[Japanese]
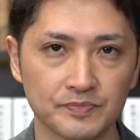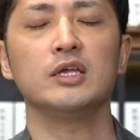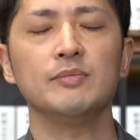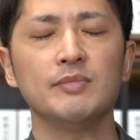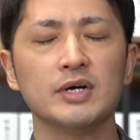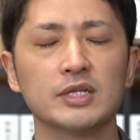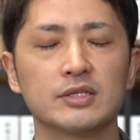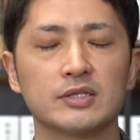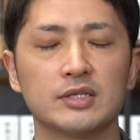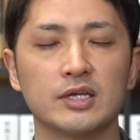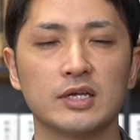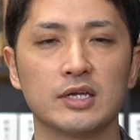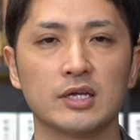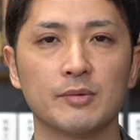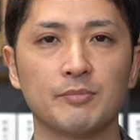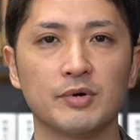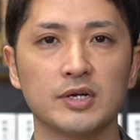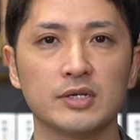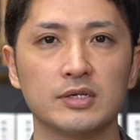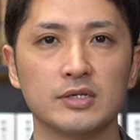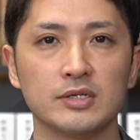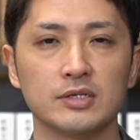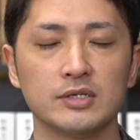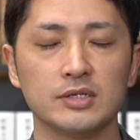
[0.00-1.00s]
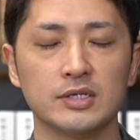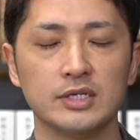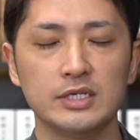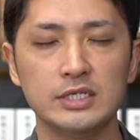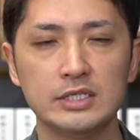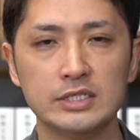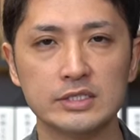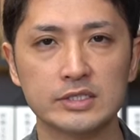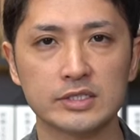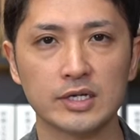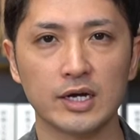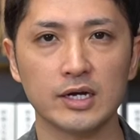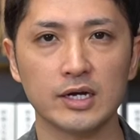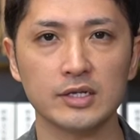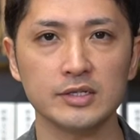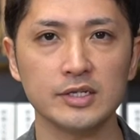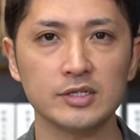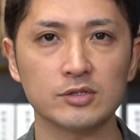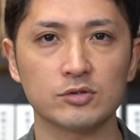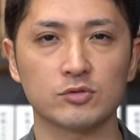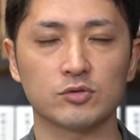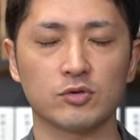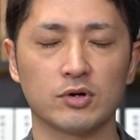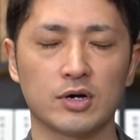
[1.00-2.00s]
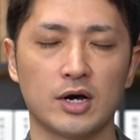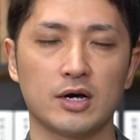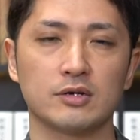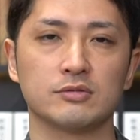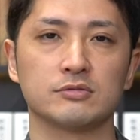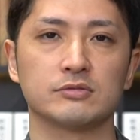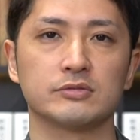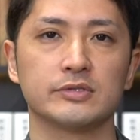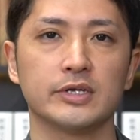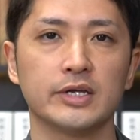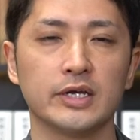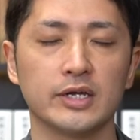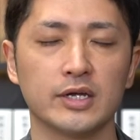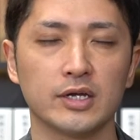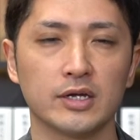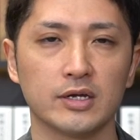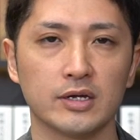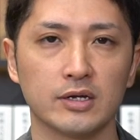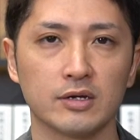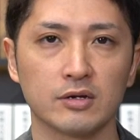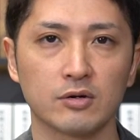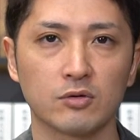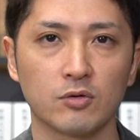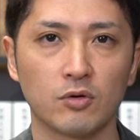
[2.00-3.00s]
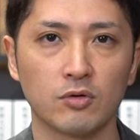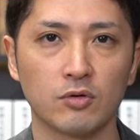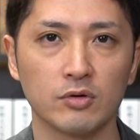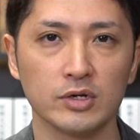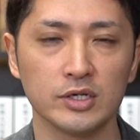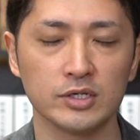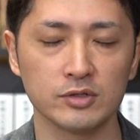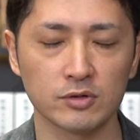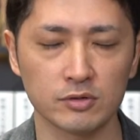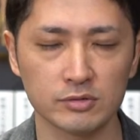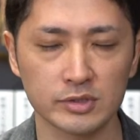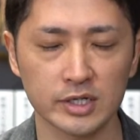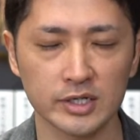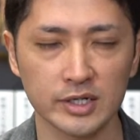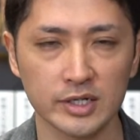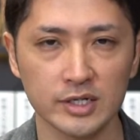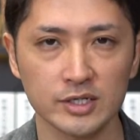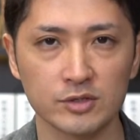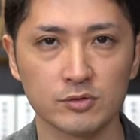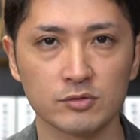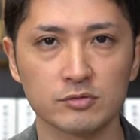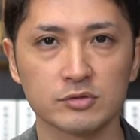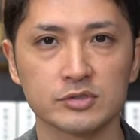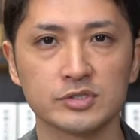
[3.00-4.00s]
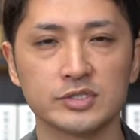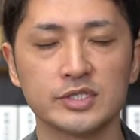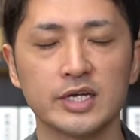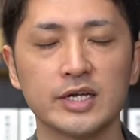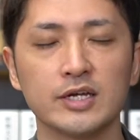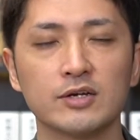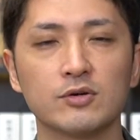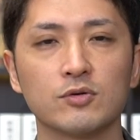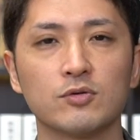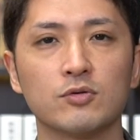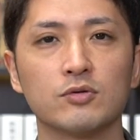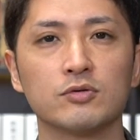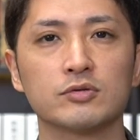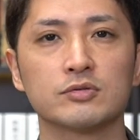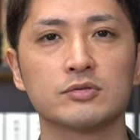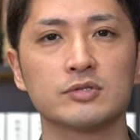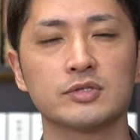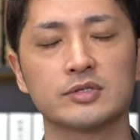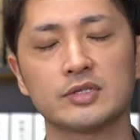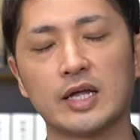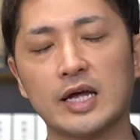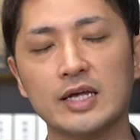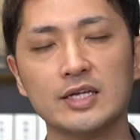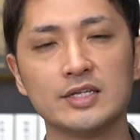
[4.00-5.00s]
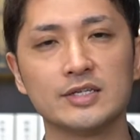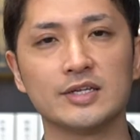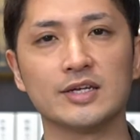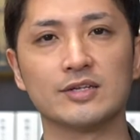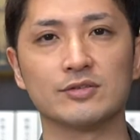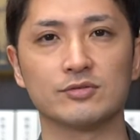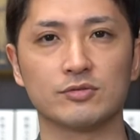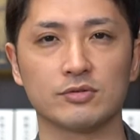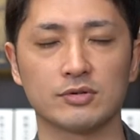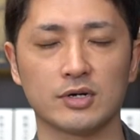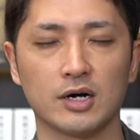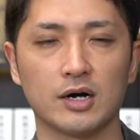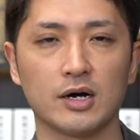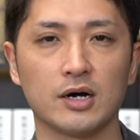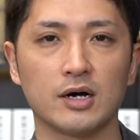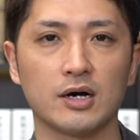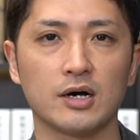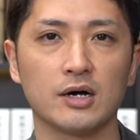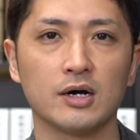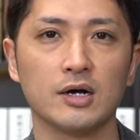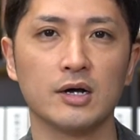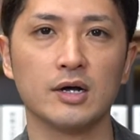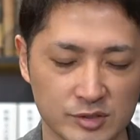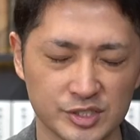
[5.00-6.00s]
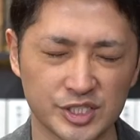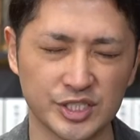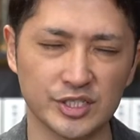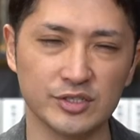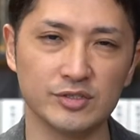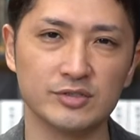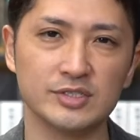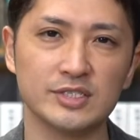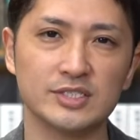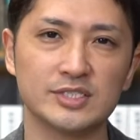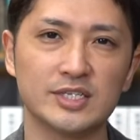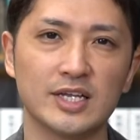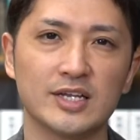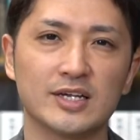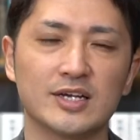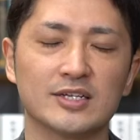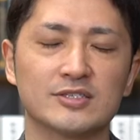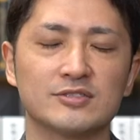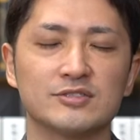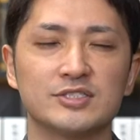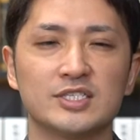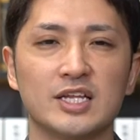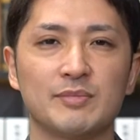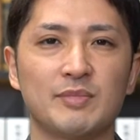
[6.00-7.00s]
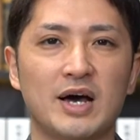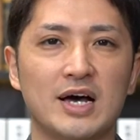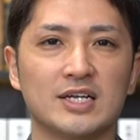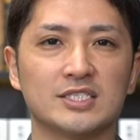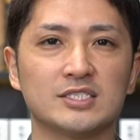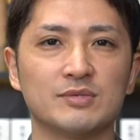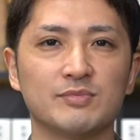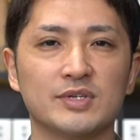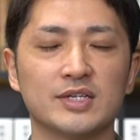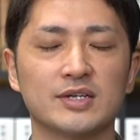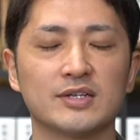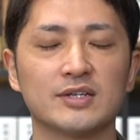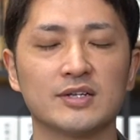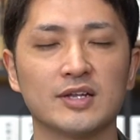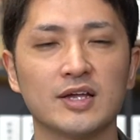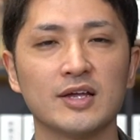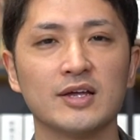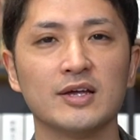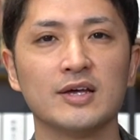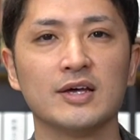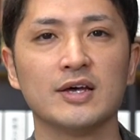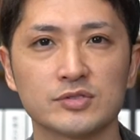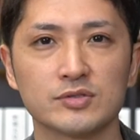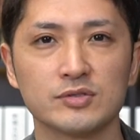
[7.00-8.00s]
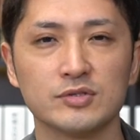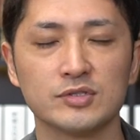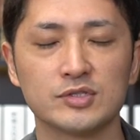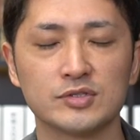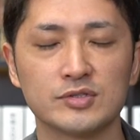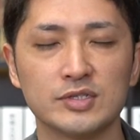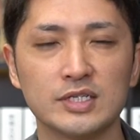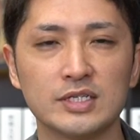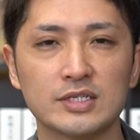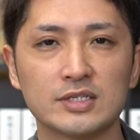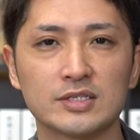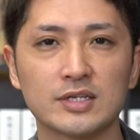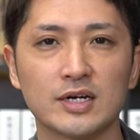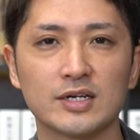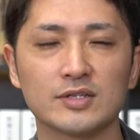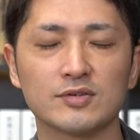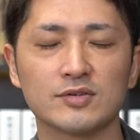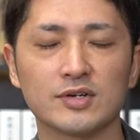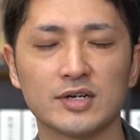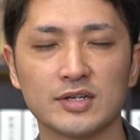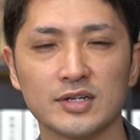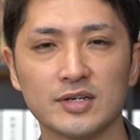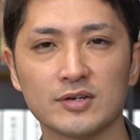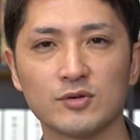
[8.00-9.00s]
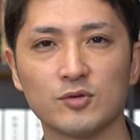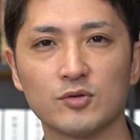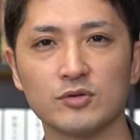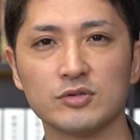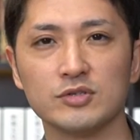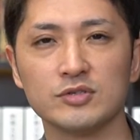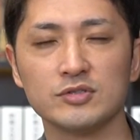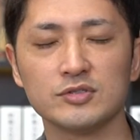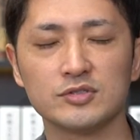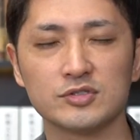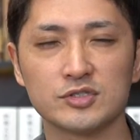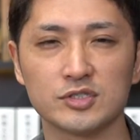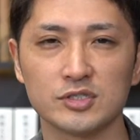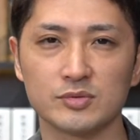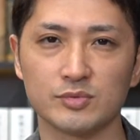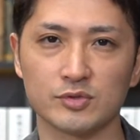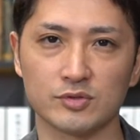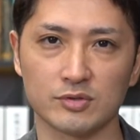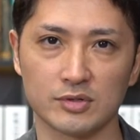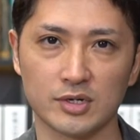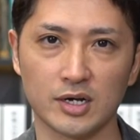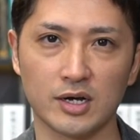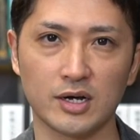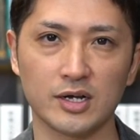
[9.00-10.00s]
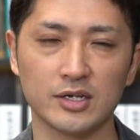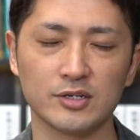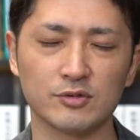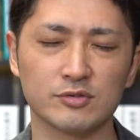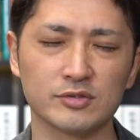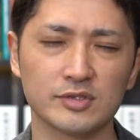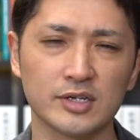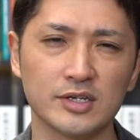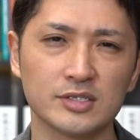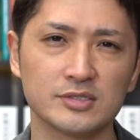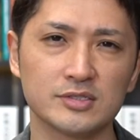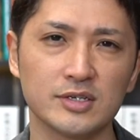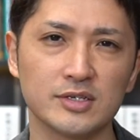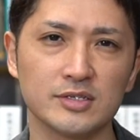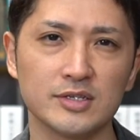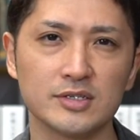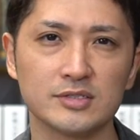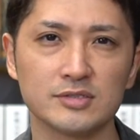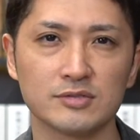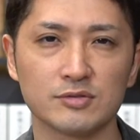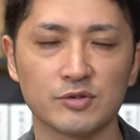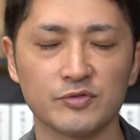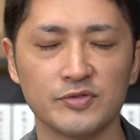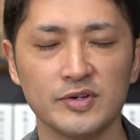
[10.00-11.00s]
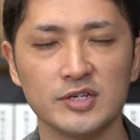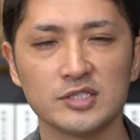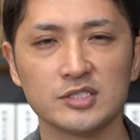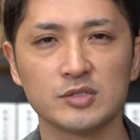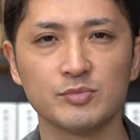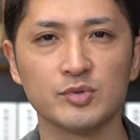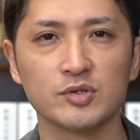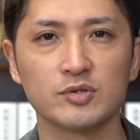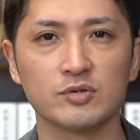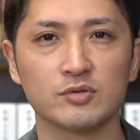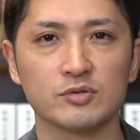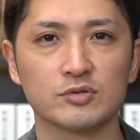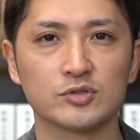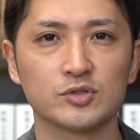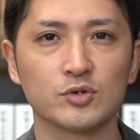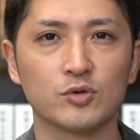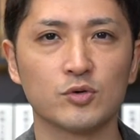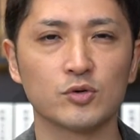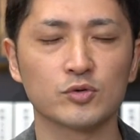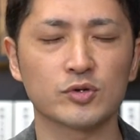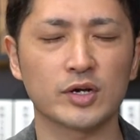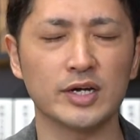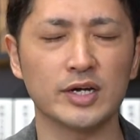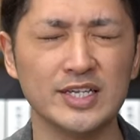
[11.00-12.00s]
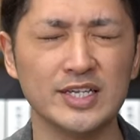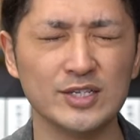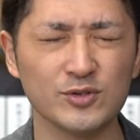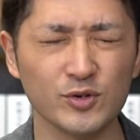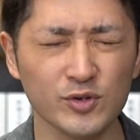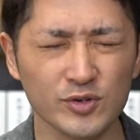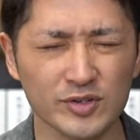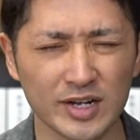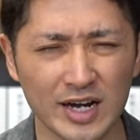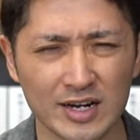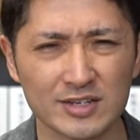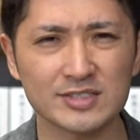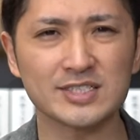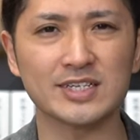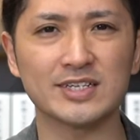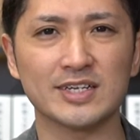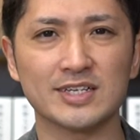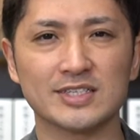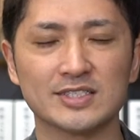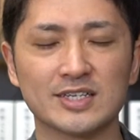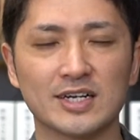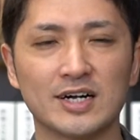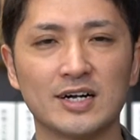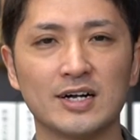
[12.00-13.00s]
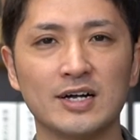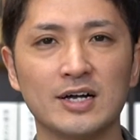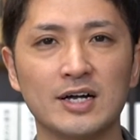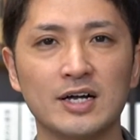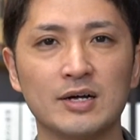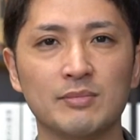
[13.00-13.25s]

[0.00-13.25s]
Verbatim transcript: 今ってやっぱりインターネットがあるので、いろんなね、人の成功体験とか、自由に生活してますみたいなね、そういう Twitter とかね、YouTube とか、いろんな SNS の Facebook の情報いろいろあるじゃないですか。